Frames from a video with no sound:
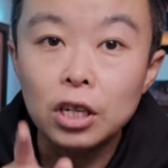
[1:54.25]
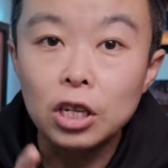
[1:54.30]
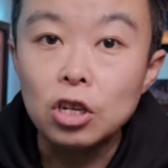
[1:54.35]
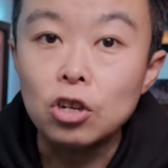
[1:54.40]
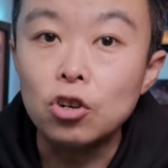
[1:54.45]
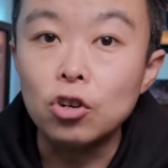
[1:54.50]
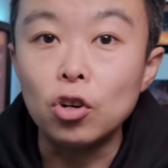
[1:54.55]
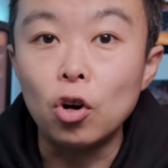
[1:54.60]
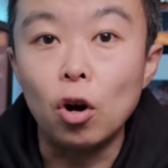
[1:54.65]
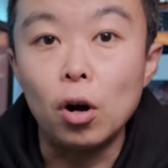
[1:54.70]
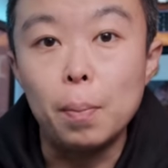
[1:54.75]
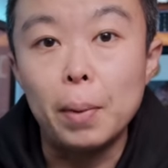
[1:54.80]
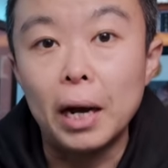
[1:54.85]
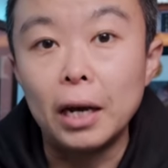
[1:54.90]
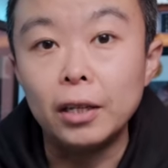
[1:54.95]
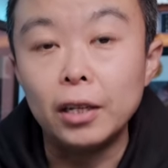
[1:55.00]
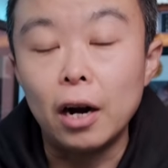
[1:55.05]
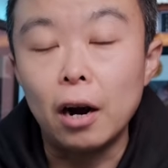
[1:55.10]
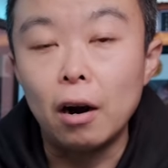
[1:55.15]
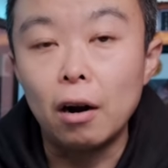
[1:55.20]
一直有个
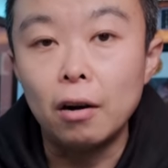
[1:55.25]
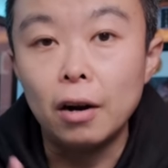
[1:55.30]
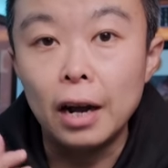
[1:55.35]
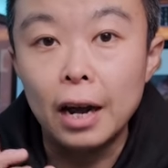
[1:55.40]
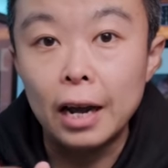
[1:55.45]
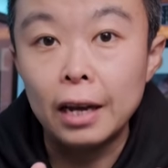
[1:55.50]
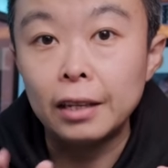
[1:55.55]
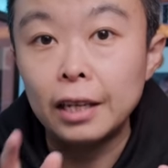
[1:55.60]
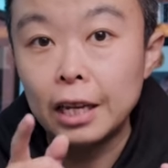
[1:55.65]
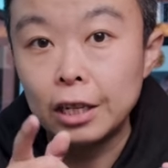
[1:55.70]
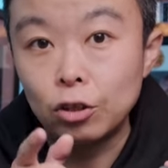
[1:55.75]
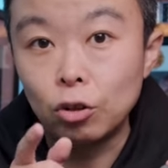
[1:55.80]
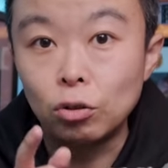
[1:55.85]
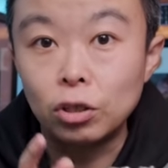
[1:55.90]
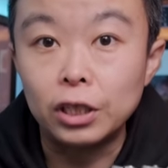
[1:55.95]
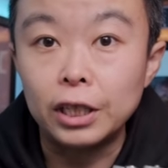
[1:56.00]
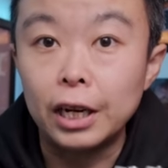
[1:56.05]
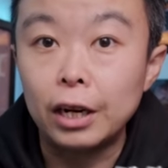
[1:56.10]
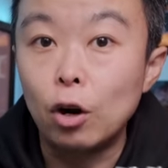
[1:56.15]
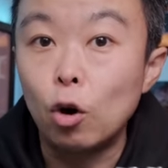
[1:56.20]
白点儿，那就
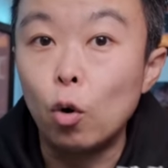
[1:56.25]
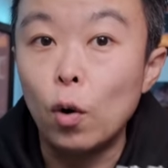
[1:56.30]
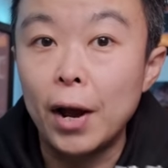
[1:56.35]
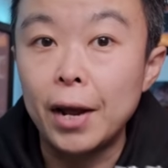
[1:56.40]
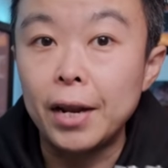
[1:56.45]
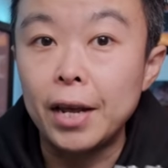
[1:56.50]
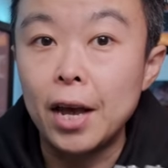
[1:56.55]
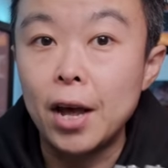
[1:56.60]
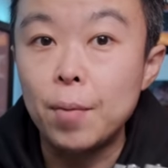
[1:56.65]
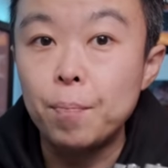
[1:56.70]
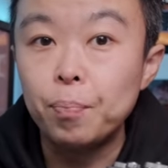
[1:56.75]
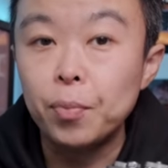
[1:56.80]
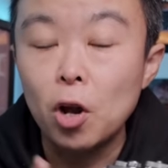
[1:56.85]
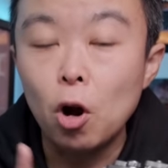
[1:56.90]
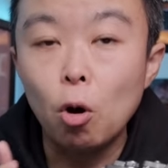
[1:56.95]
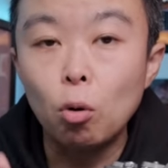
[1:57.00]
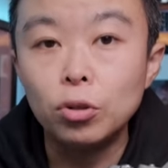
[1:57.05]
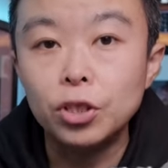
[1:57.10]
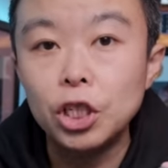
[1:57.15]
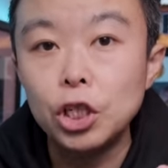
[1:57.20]
是这个坏点。
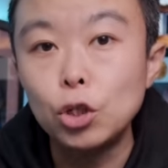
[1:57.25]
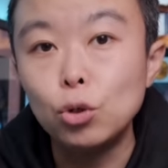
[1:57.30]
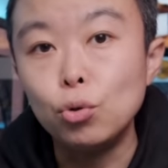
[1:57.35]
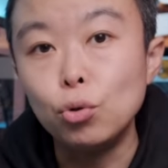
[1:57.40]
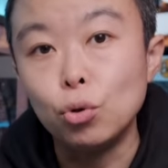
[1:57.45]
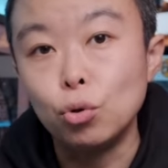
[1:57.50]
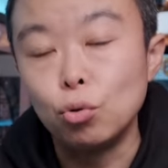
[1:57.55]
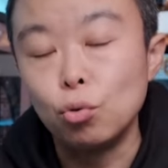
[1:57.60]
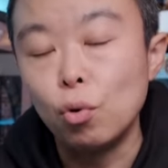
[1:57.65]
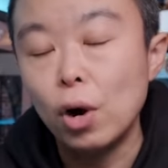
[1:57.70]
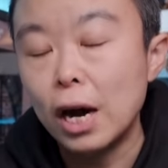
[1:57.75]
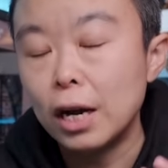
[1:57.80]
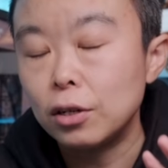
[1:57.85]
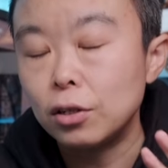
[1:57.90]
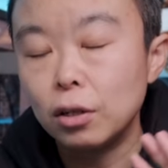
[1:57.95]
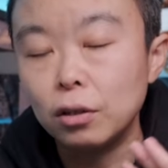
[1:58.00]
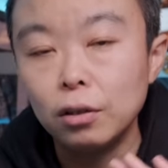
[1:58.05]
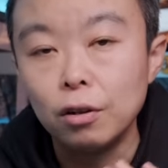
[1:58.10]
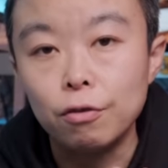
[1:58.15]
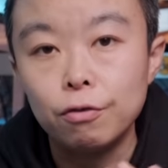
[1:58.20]
后期去除啊，
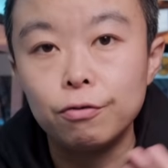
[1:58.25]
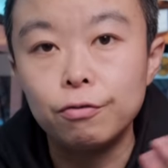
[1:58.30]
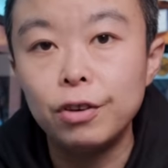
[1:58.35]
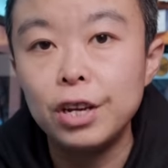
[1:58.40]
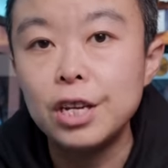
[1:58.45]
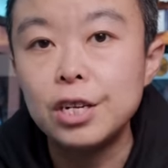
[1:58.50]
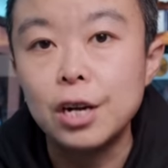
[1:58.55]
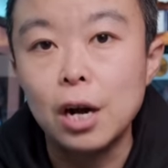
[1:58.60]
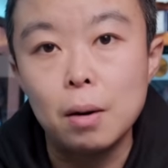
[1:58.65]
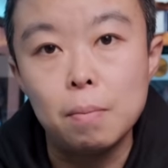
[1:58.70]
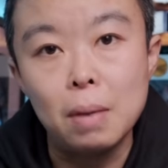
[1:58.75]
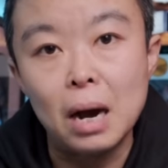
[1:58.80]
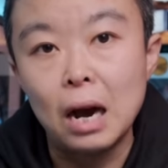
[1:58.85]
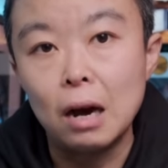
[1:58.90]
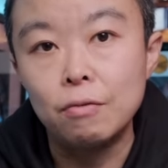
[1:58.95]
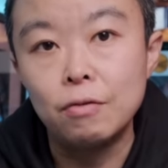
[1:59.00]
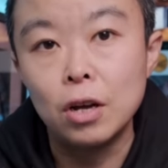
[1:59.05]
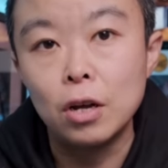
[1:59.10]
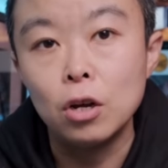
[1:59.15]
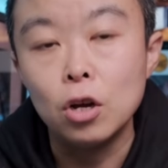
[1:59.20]
真的非常
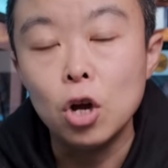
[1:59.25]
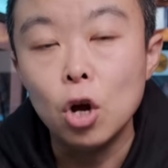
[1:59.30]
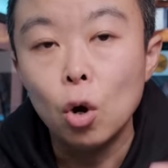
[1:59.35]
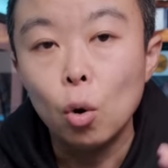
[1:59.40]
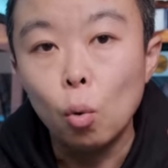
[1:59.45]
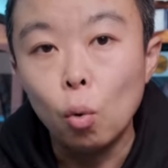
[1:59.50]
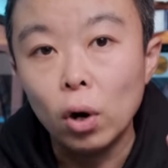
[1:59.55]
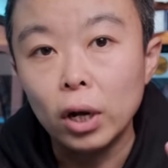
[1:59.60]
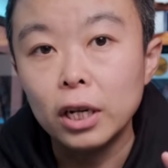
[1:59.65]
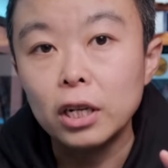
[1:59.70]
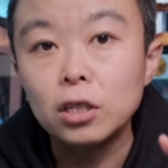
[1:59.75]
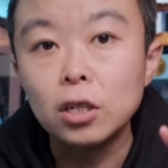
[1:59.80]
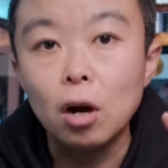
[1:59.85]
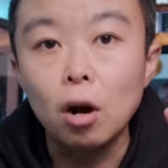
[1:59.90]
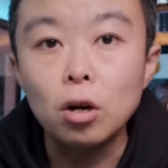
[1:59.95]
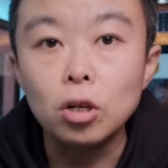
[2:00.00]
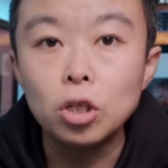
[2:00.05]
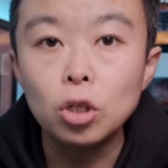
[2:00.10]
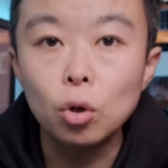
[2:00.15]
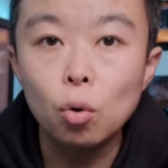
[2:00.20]
麻烦。我呢
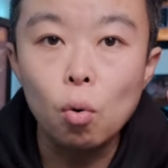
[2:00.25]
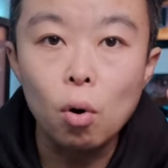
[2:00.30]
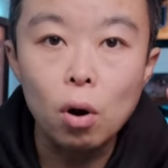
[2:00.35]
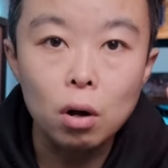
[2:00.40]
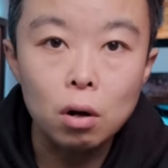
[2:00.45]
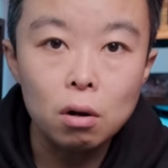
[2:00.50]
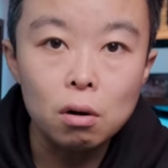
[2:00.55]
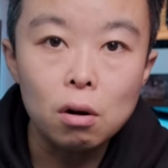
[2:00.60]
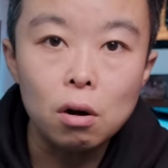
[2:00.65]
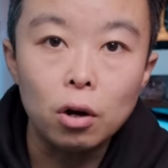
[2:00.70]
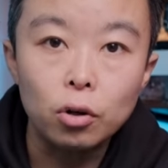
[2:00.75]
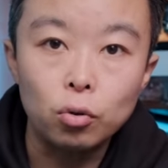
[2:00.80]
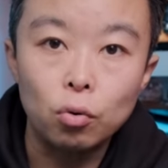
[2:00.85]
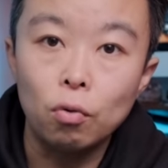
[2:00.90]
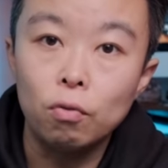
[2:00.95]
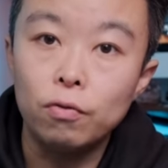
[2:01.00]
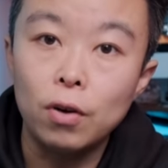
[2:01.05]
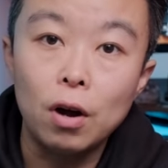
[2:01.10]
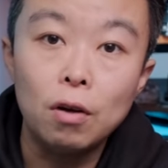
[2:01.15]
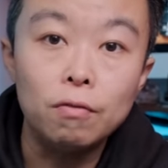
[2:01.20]
尝试过各
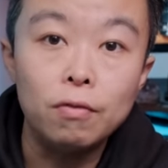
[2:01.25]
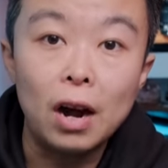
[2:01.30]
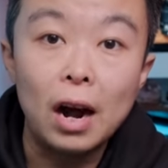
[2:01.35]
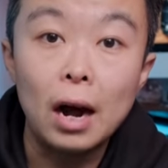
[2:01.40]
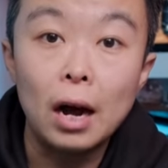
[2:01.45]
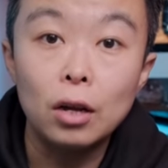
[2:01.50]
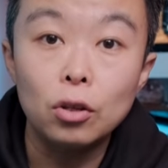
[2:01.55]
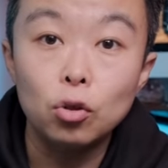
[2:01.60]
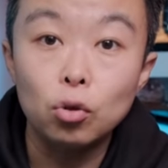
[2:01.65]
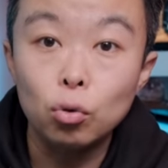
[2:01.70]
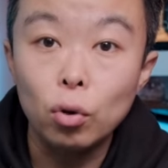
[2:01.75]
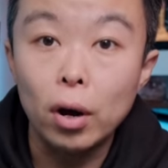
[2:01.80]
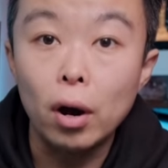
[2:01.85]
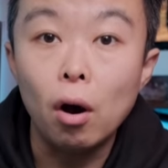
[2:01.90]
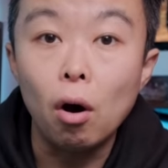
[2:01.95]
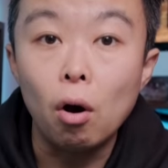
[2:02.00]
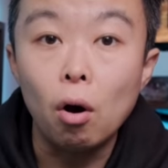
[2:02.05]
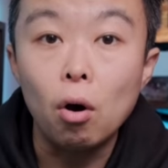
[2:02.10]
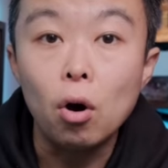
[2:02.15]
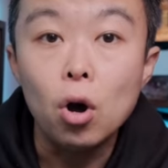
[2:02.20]
种方法，最
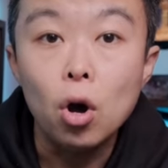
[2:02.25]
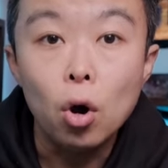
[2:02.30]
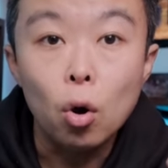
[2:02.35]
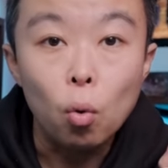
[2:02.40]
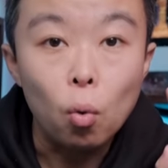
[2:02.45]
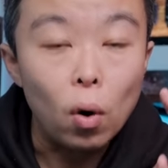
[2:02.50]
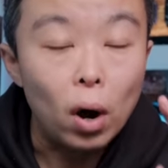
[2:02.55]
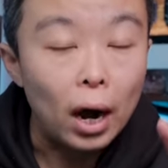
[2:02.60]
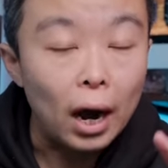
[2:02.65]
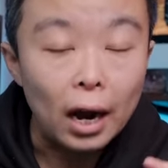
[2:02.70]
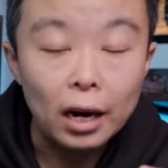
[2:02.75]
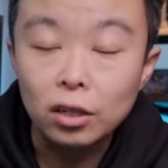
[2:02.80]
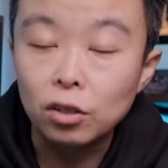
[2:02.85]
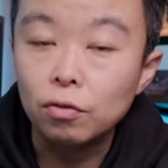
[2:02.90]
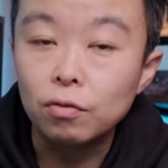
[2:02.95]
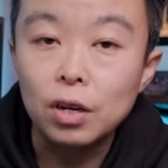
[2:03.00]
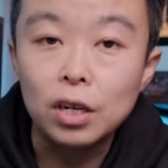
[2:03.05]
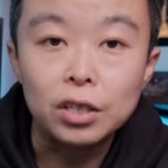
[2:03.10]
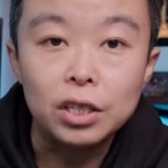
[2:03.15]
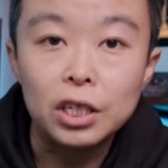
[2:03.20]
后我还
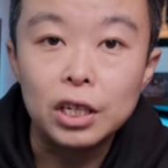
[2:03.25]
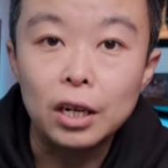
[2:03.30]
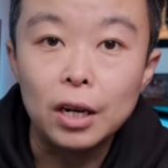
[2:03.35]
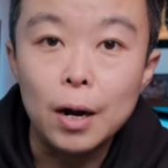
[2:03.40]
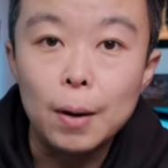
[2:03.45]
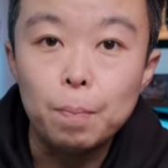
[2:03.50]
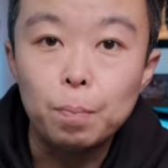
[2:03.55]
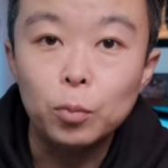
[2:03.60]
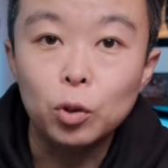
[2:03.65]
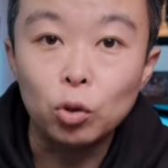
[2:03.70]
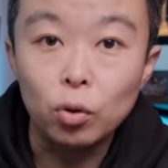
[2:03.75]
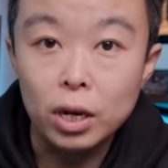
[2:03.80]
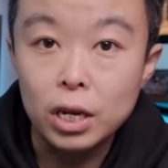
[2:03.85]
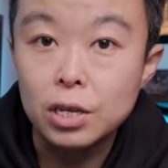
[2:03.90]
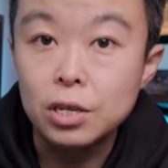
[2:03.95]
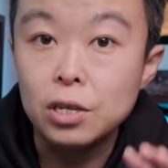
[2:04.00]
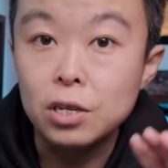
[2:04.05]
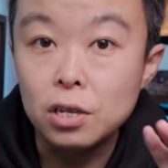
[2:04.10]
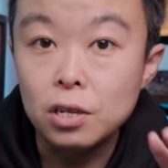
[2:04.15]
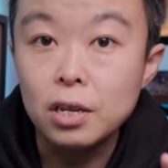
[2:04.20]
是放弃了。所
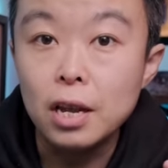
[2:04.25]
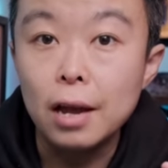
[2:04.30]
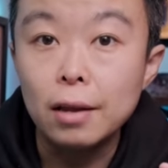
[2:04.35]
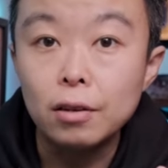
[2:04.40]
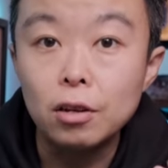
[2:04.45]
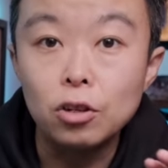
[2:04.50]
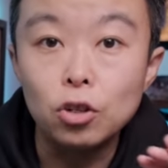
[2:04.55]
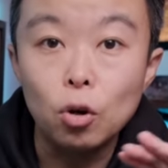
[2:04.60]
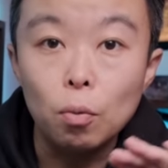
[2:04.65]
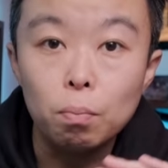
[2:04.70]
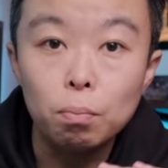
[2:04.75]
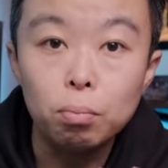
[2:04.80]
以今年呢就